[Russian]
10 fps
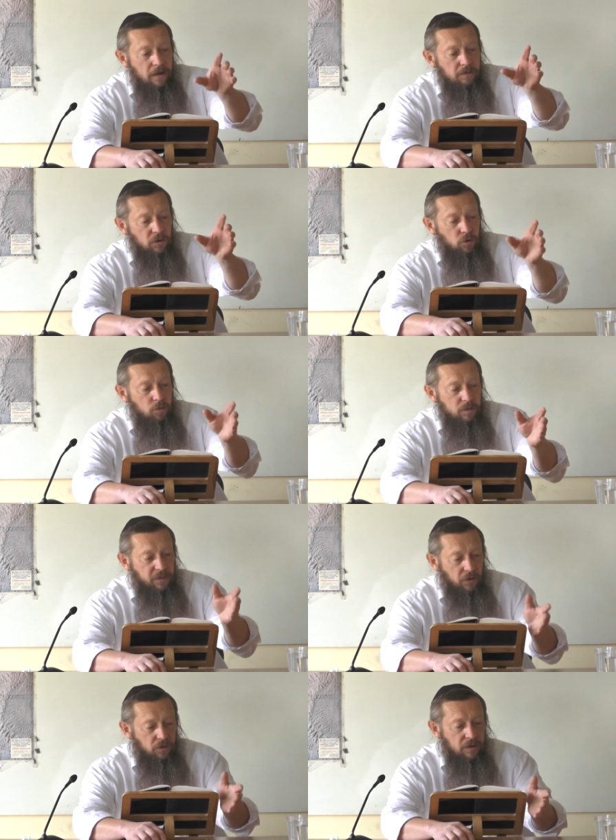Потом
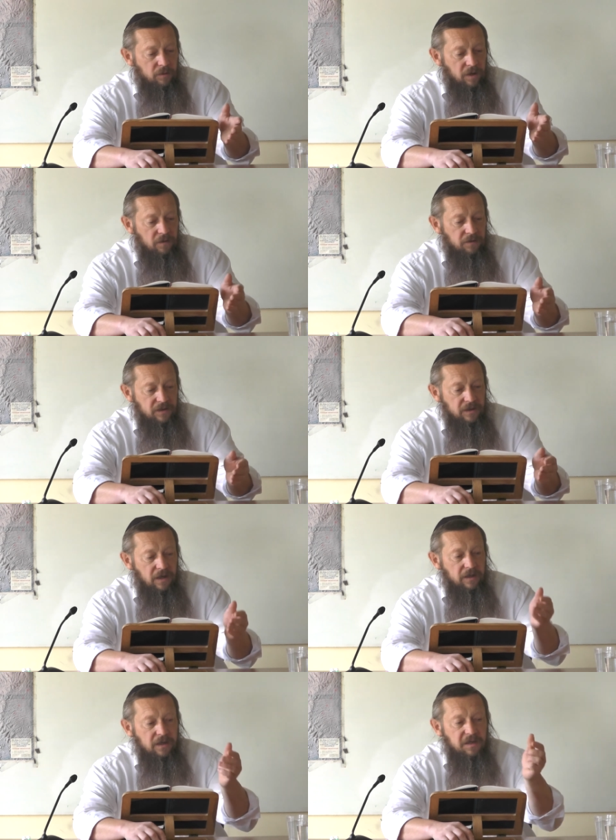приходит Гомора,
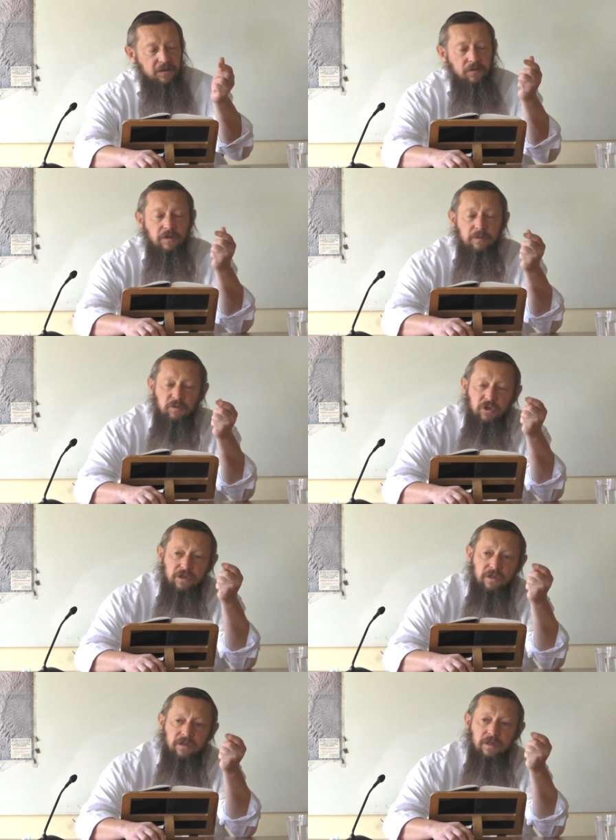выясняет, оказывается,
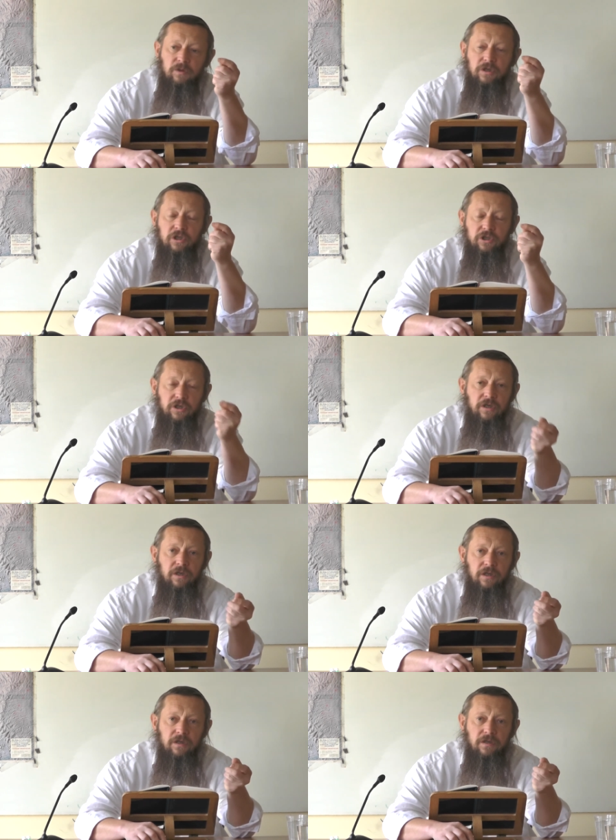птичка должна быть
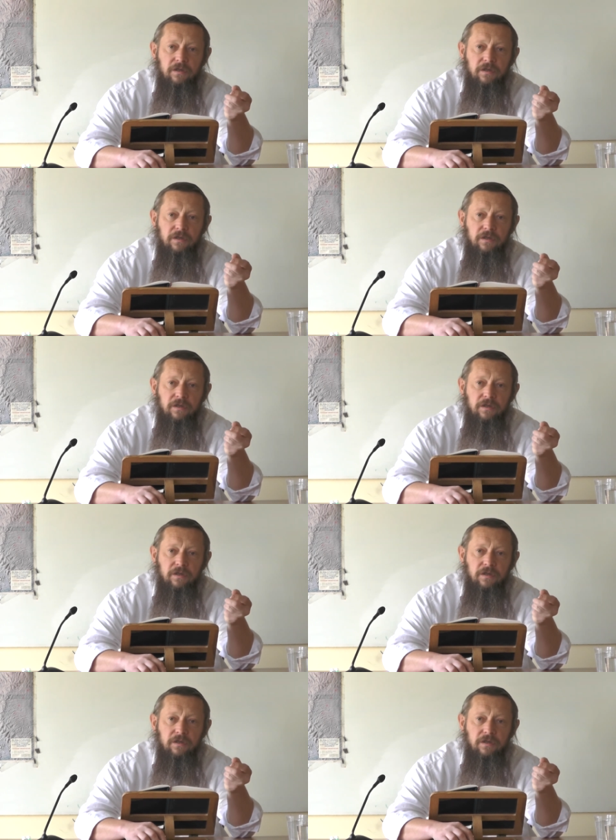кошерная,